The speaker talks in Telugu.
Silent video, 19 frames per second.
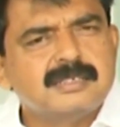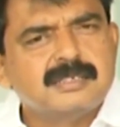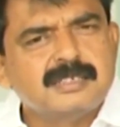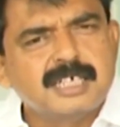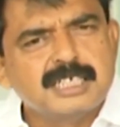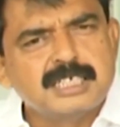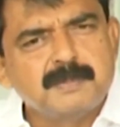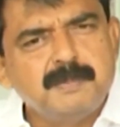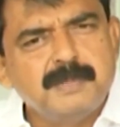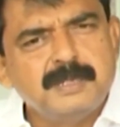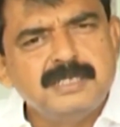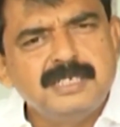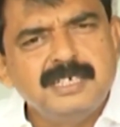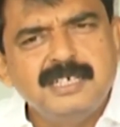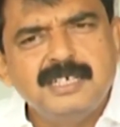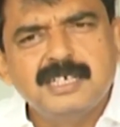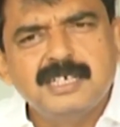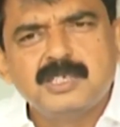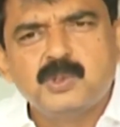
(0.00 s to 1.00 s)

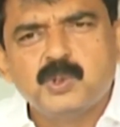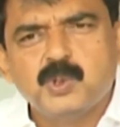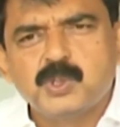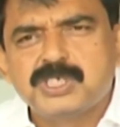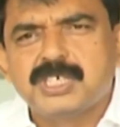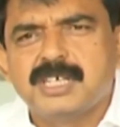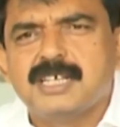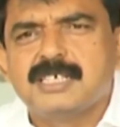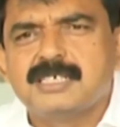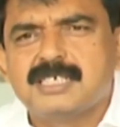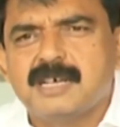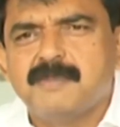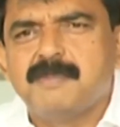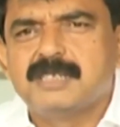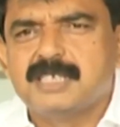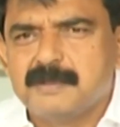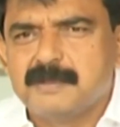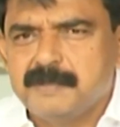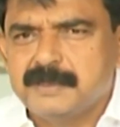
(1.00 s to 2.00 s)
తస్మదీయ దూషణ సభ
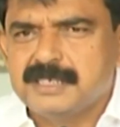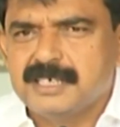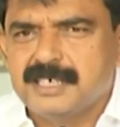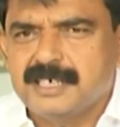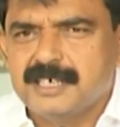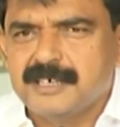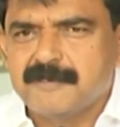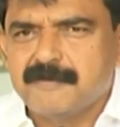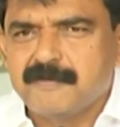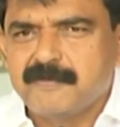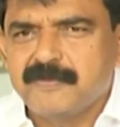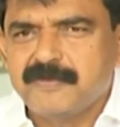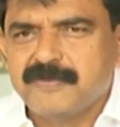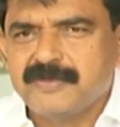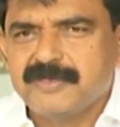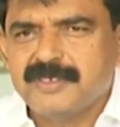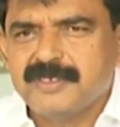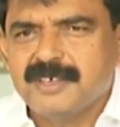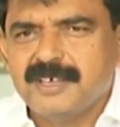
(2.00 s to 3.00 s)
తప్పితే
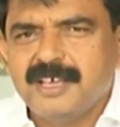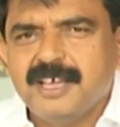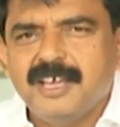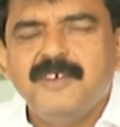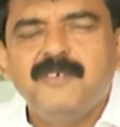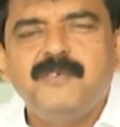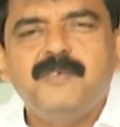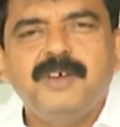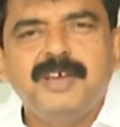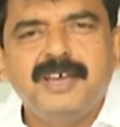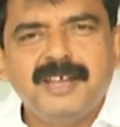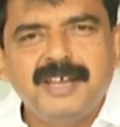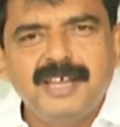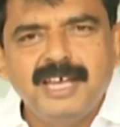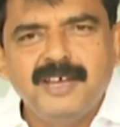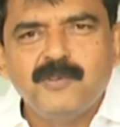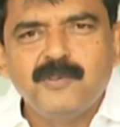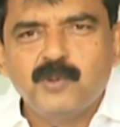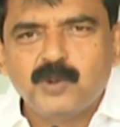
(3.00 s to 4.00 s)

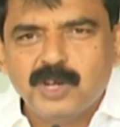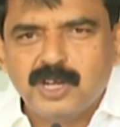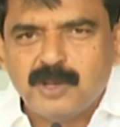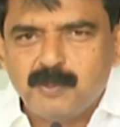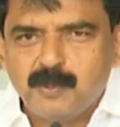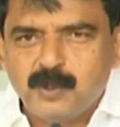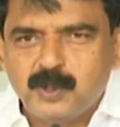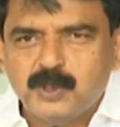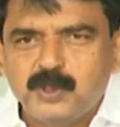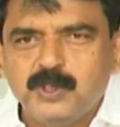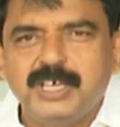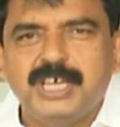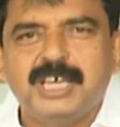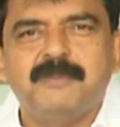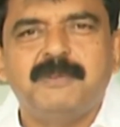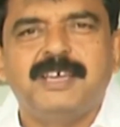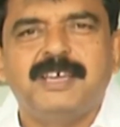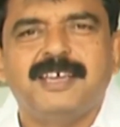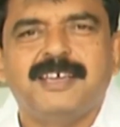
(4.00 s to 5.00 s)
వేరే ఉండబోదు
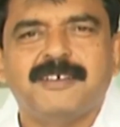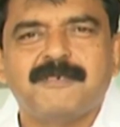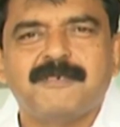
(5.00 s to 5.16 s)
ఏమి